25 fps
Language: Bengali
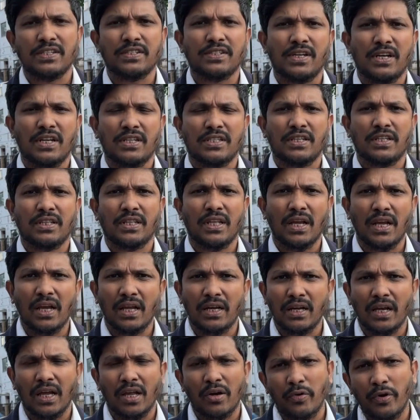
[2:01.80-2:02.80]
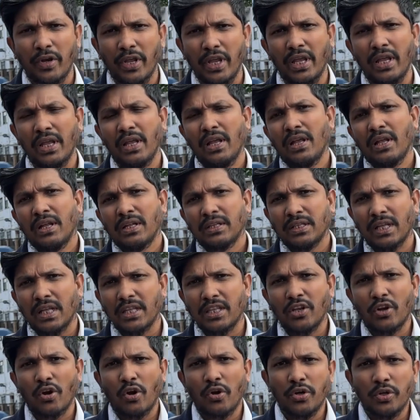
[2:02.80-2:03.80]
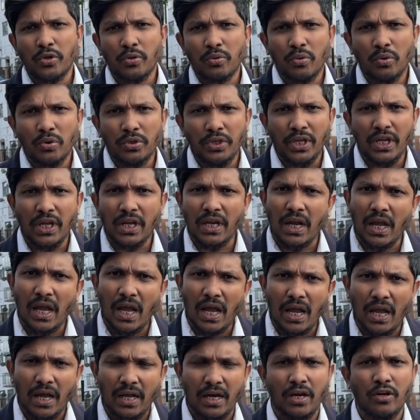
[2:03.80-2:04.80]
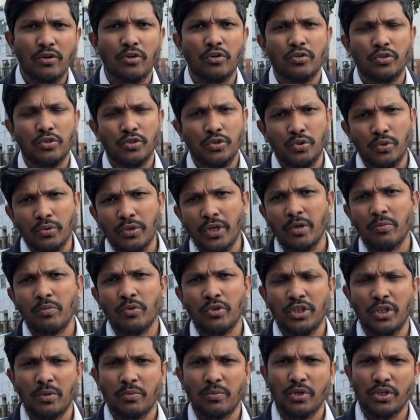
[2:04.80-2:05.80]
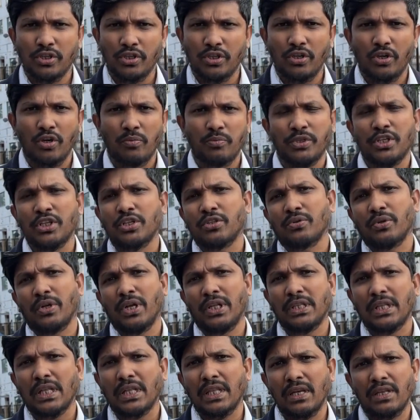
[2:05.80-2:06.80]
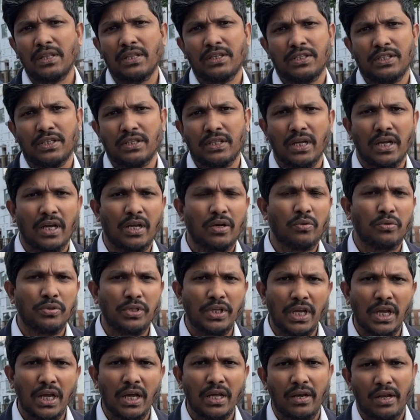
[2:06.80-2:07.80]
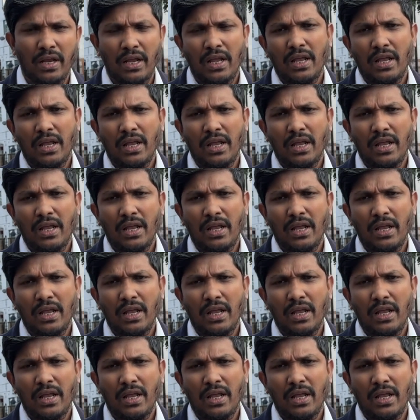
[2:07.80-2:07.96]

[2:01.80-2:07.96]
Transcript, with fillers: স্ট্যাটাসে থাকার কারণে তাদের অনেকগুলো অধিকার হারানোর ঝুঁকির মধ্যে পড়েছিল বিশেষ করে তাদের দেশে থাকার অধিকার